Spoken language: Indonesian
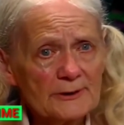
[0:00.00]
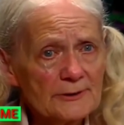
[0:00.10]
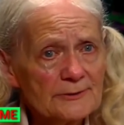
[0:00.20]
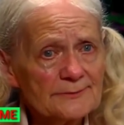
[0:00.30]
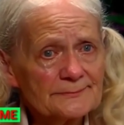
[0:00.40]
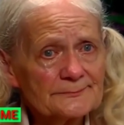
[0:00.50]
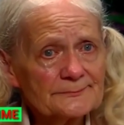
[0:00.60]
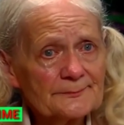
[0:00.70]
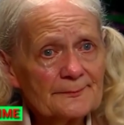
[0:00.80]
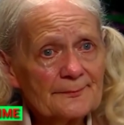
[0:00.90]

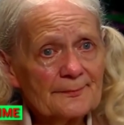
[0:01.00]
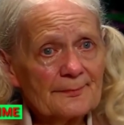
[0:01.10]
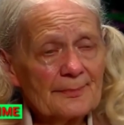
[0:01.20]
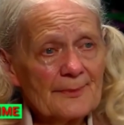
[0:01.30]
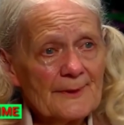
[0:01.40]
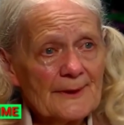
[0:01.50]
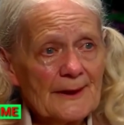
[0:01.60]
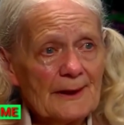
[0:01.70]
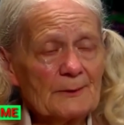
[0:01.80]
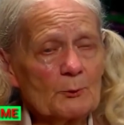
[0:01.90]
Seril sangat senang
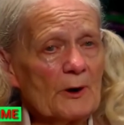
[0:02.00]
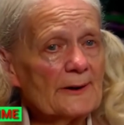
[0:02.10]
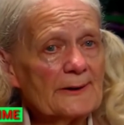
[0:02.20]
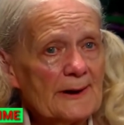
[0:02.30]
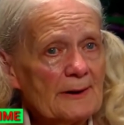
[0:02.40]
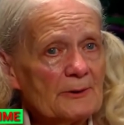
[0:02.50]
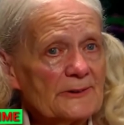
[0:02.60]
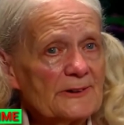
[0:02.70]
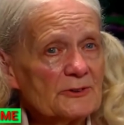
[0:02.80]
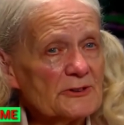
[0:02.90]
dan sangat bersyukur.
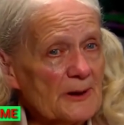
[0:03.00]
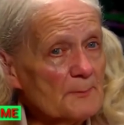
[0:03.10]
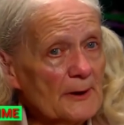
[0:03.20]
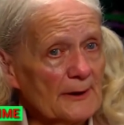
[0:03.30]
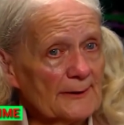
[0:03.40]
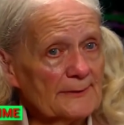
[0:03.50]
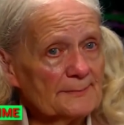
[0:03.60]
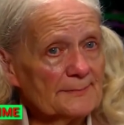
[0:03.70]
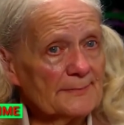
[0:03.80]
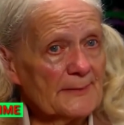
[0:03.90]

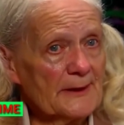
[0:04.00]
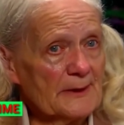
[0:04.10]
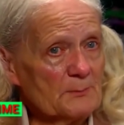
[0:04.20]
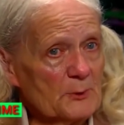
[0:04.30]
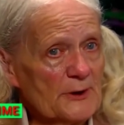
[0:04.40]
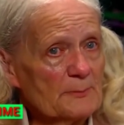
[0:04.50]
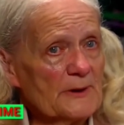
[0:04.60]
Ya, beginilah hati